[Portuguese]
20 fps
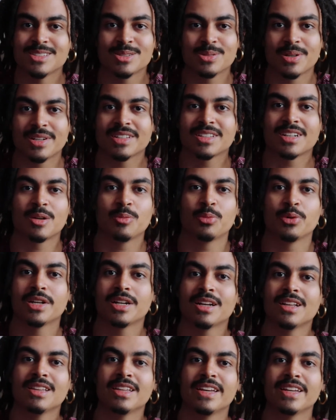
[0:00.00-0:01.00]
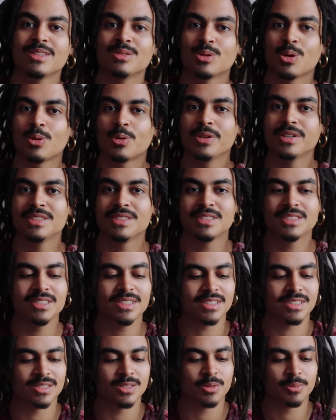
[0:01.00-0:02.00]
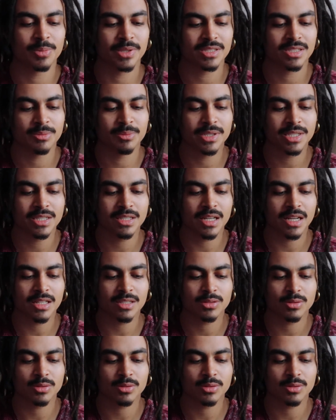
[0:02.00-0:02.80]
história da capoeira além do que eu conhecia, assim. Eu percebi que a